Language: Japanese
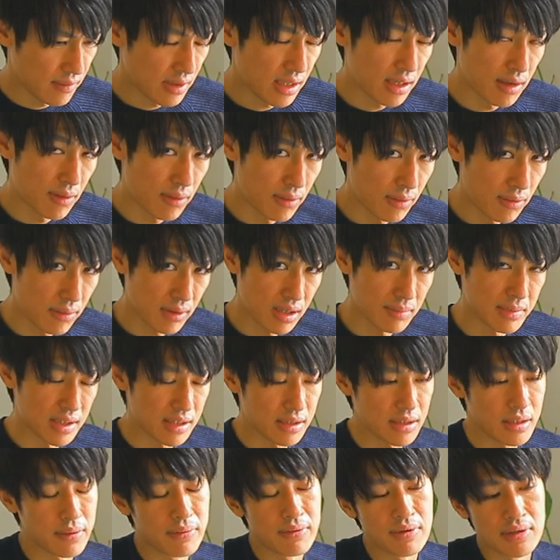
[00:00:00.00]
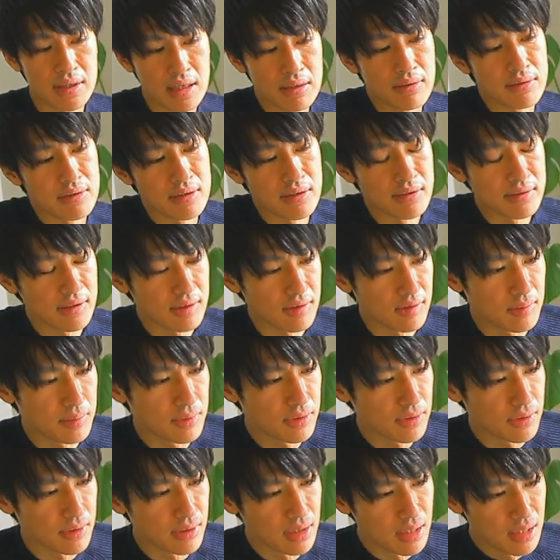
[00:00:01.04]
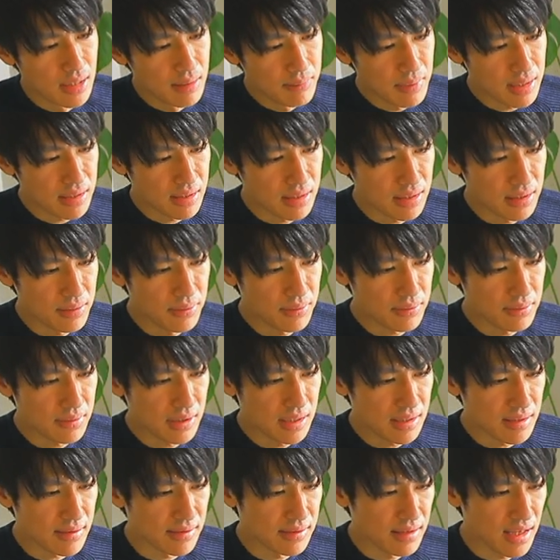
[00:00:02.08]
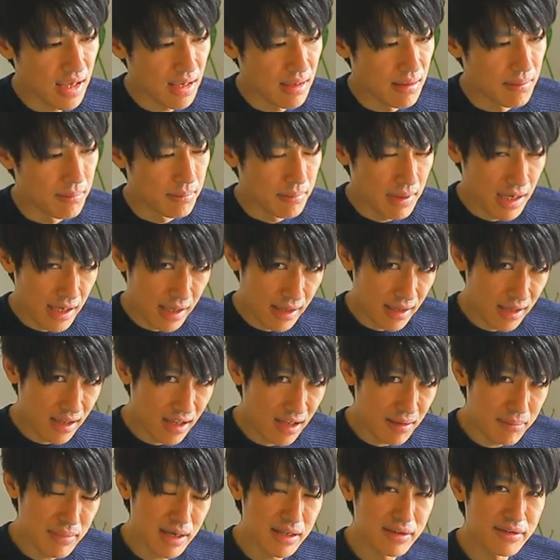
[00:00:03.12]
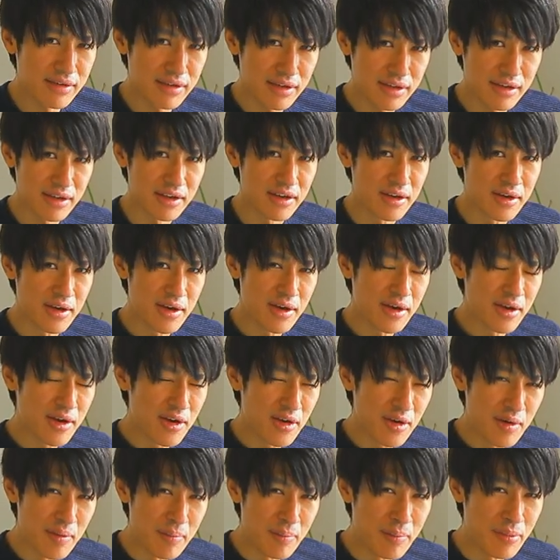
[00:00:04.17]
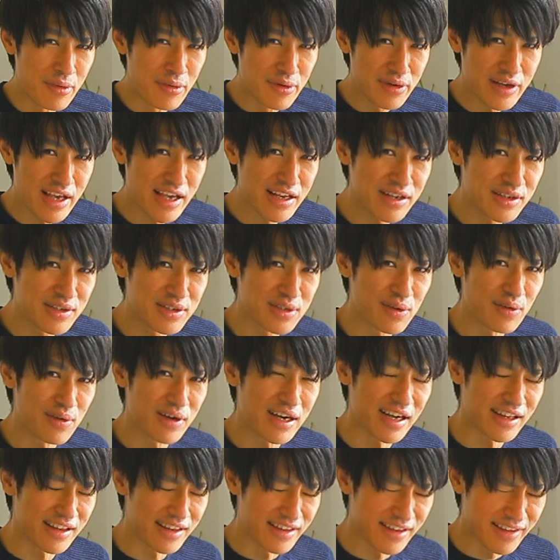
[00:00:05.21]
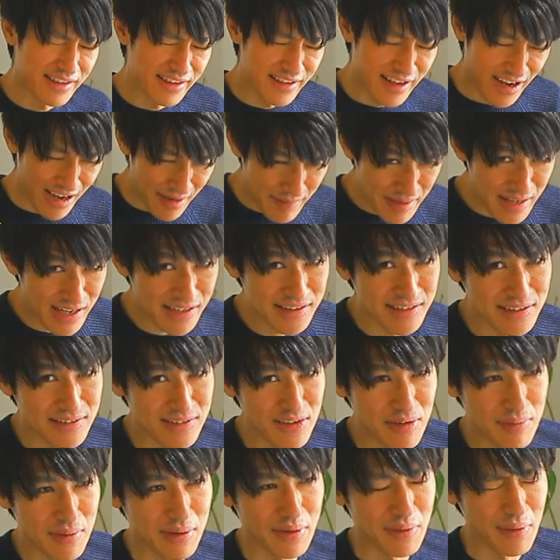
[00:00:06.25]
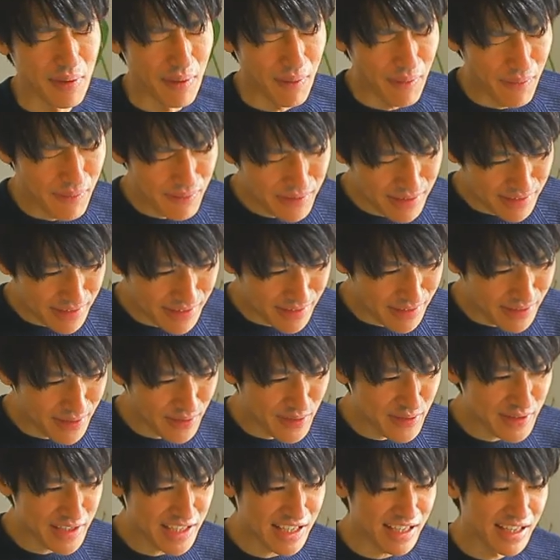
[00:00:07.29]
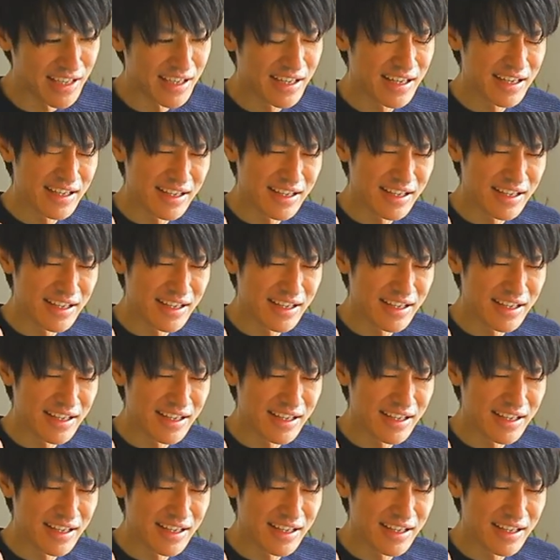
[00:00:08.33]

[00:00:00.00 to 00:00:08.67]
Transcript: は狼っていうふうになるんですけども、まあ、仕事がですね、まあ、まず、群れるのがダメなんですよ、僕。本当に